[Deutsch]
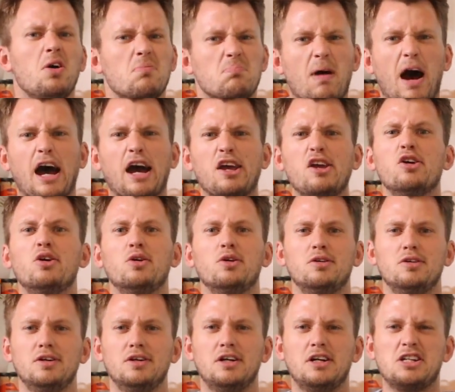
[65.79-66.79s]
Mario,
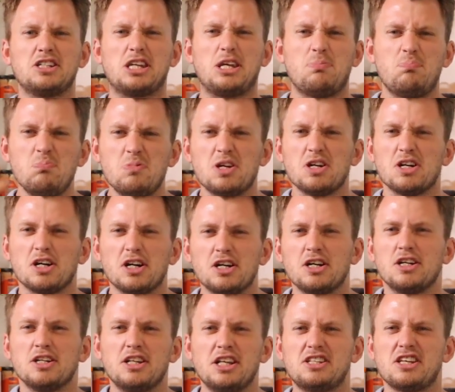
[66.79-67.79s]
gib mir
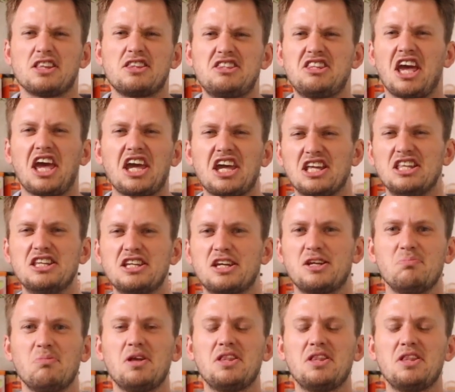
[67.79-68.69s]
diese Techniken,